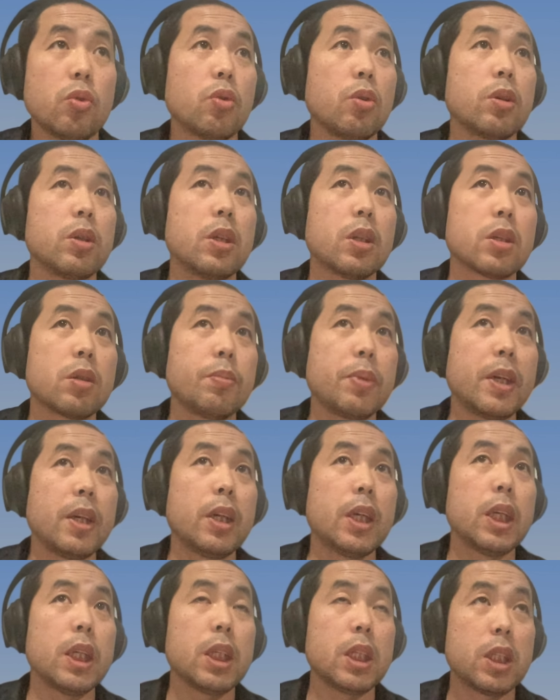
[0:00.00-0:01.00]
最后也是
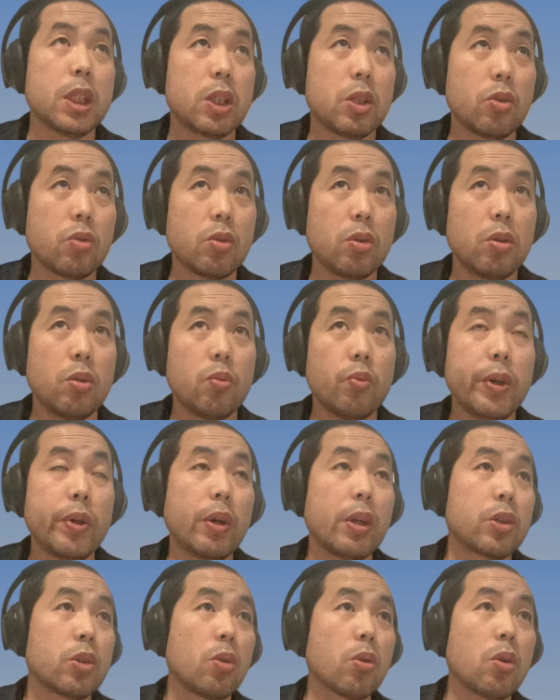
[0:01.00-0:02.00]
被这种
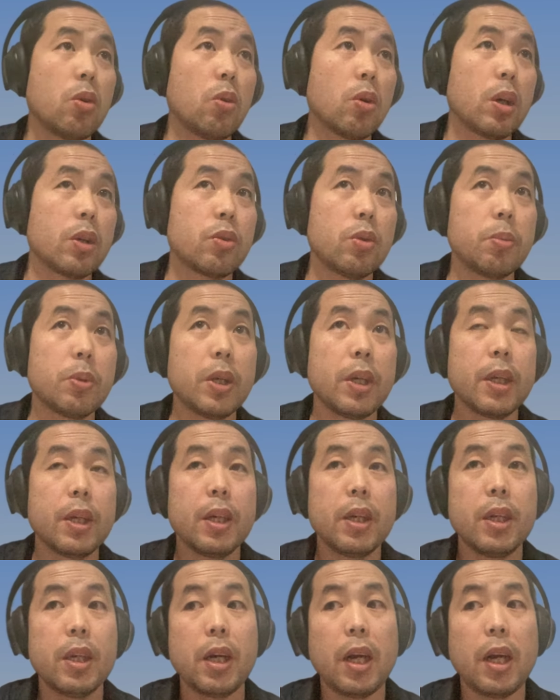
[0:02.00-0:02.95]
微软收购了，对不对？